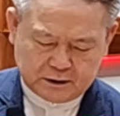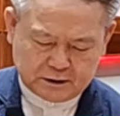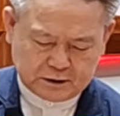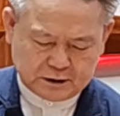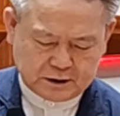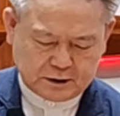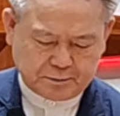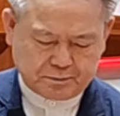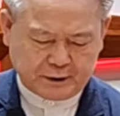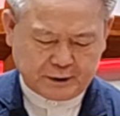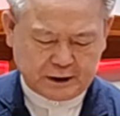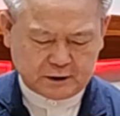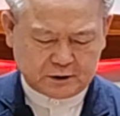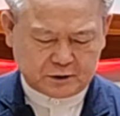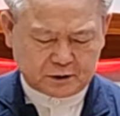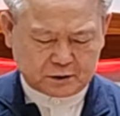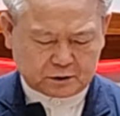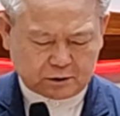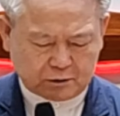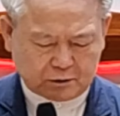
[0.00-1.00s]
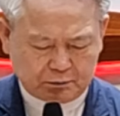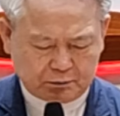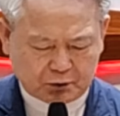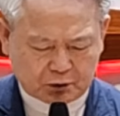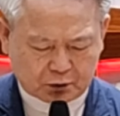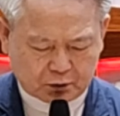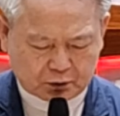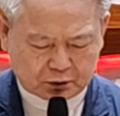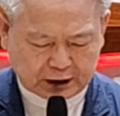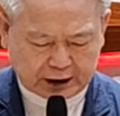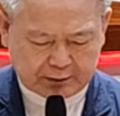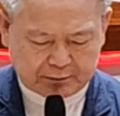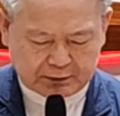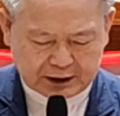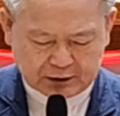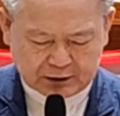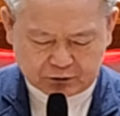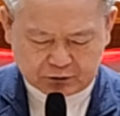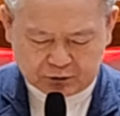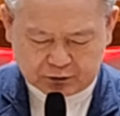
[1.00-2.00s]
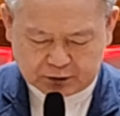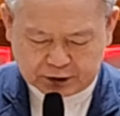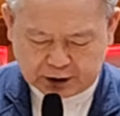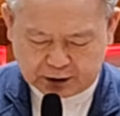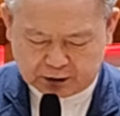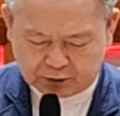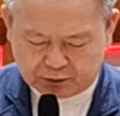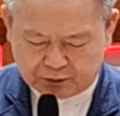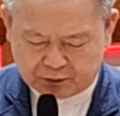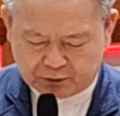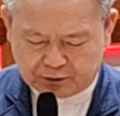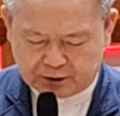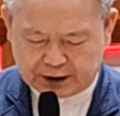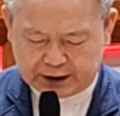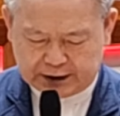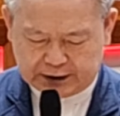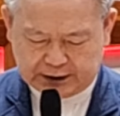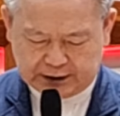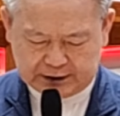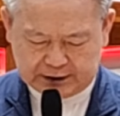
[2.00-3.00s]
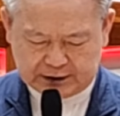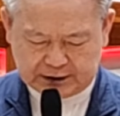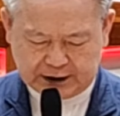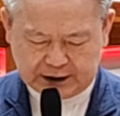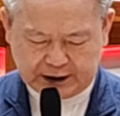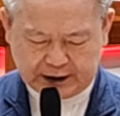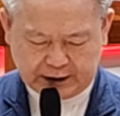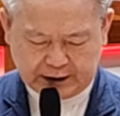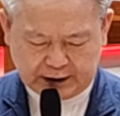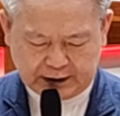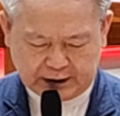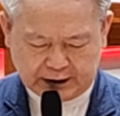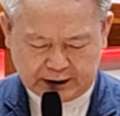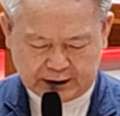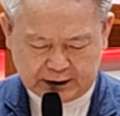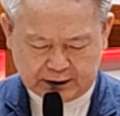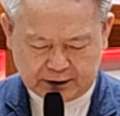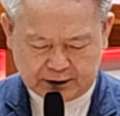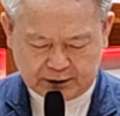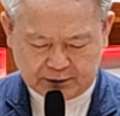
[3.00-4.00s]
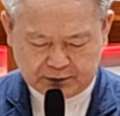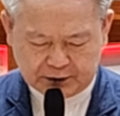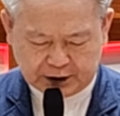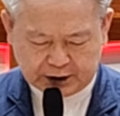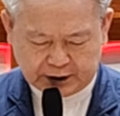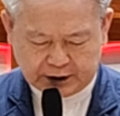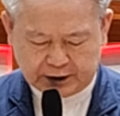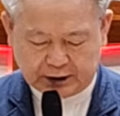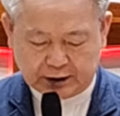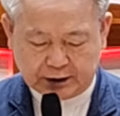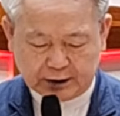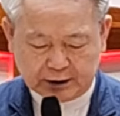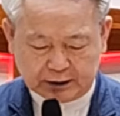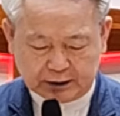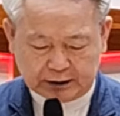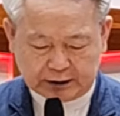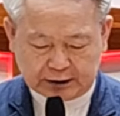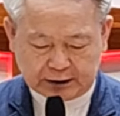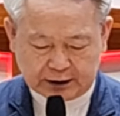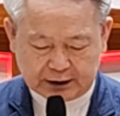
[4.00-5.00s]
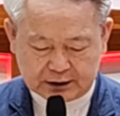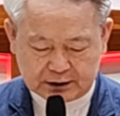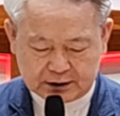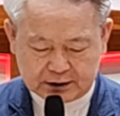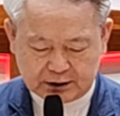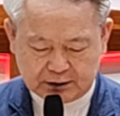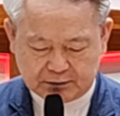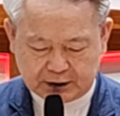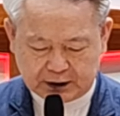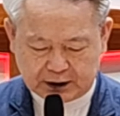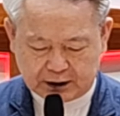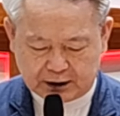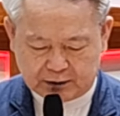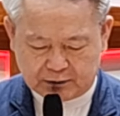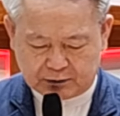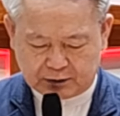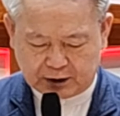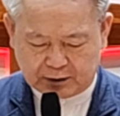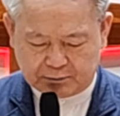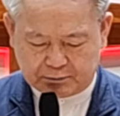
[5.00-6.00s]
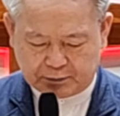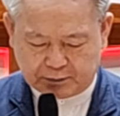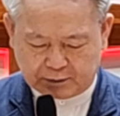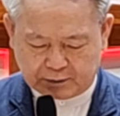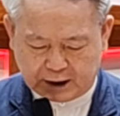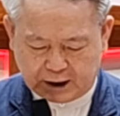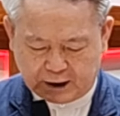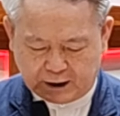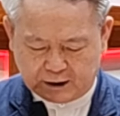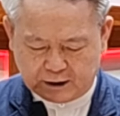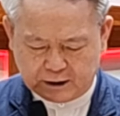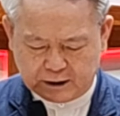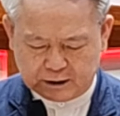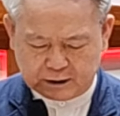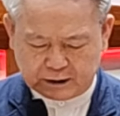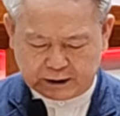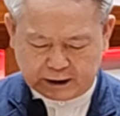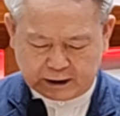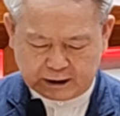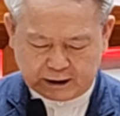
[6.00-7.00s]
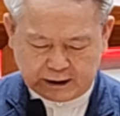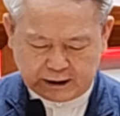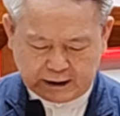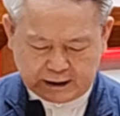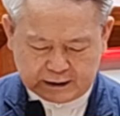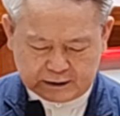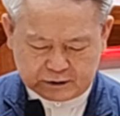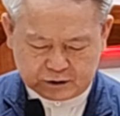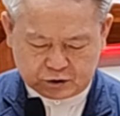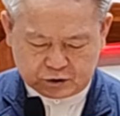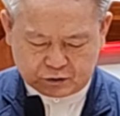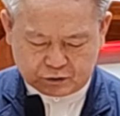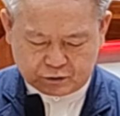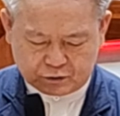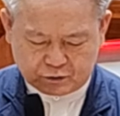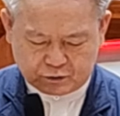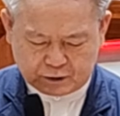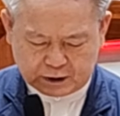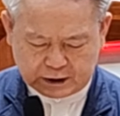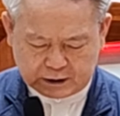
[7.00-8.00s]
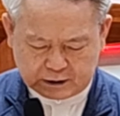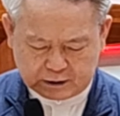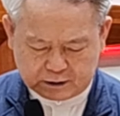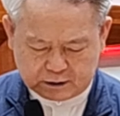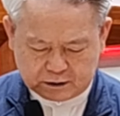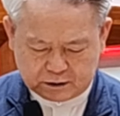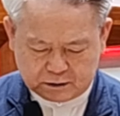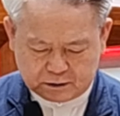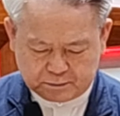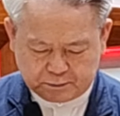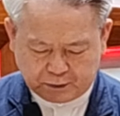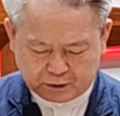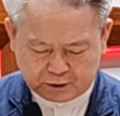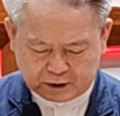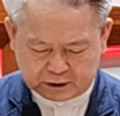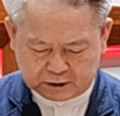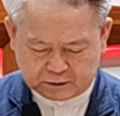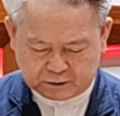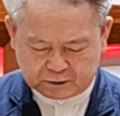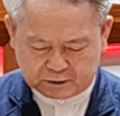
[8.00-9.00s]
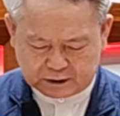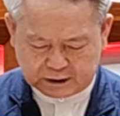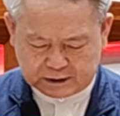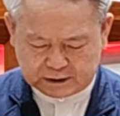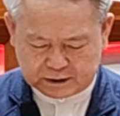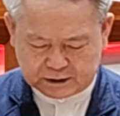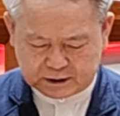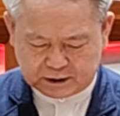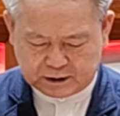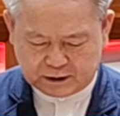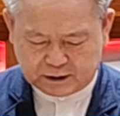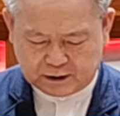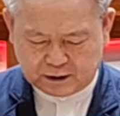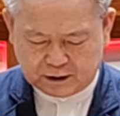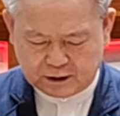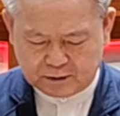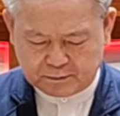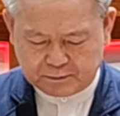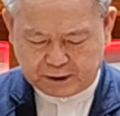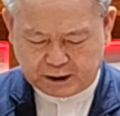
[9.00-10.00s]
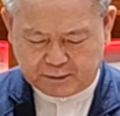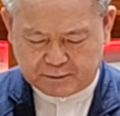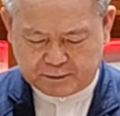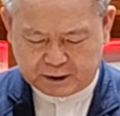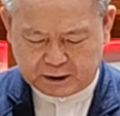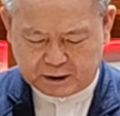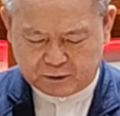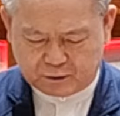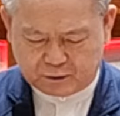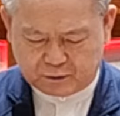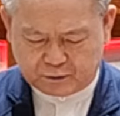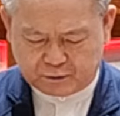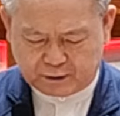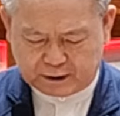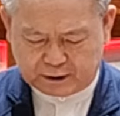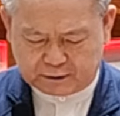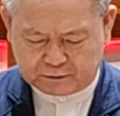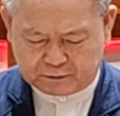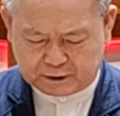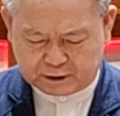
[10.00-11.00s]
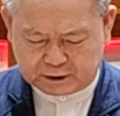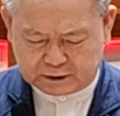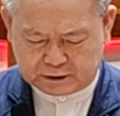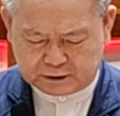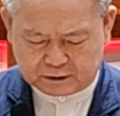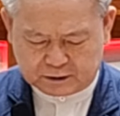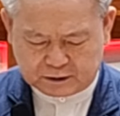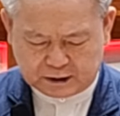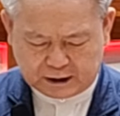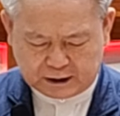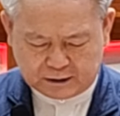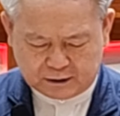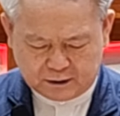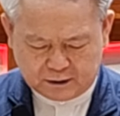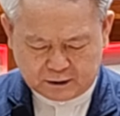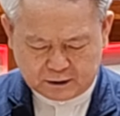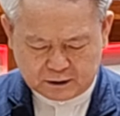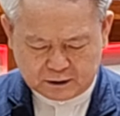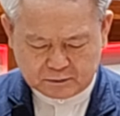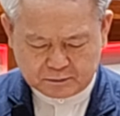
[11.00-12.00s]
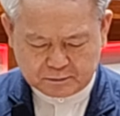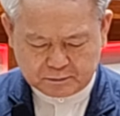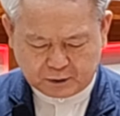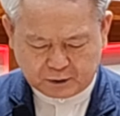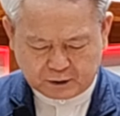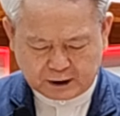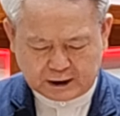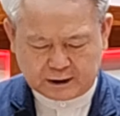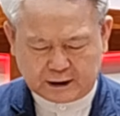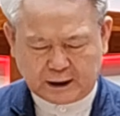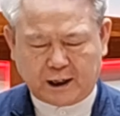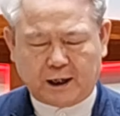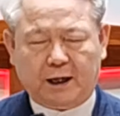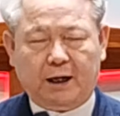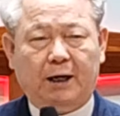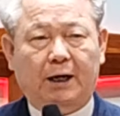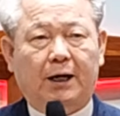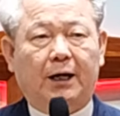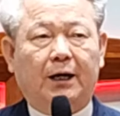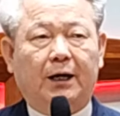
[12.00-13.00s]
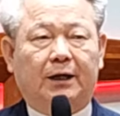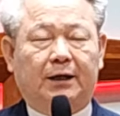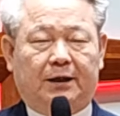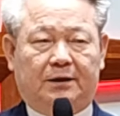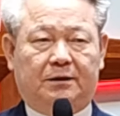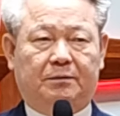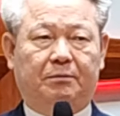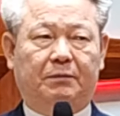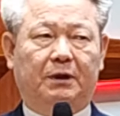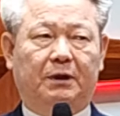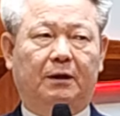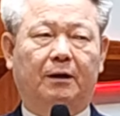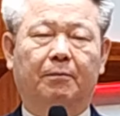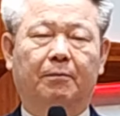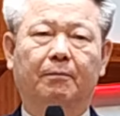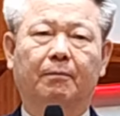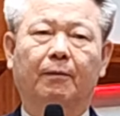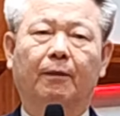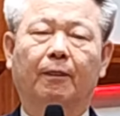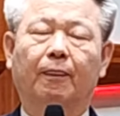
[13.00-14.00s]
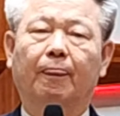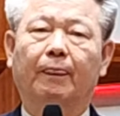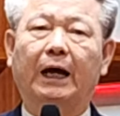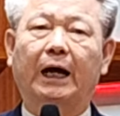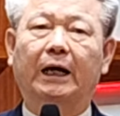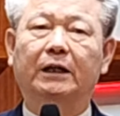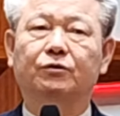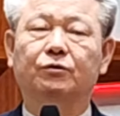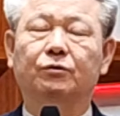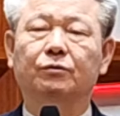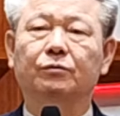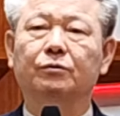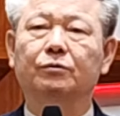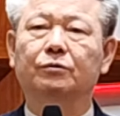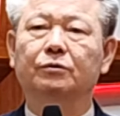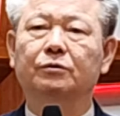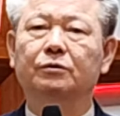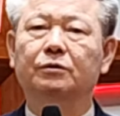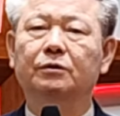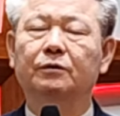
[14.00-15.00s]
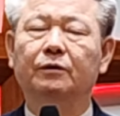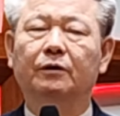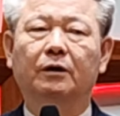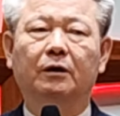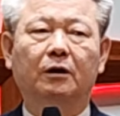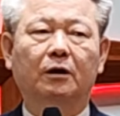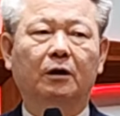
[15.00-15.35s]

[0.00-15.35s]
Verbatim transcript: 18절 그러므로 남한군의 여호와 이스라엘의 하나님이 이같이 말하노라 보라 내가 아스로 왕을 벌한 것 같이 바벨론 왕과 그 땅을 벌한다 그랬습니다. 아수르는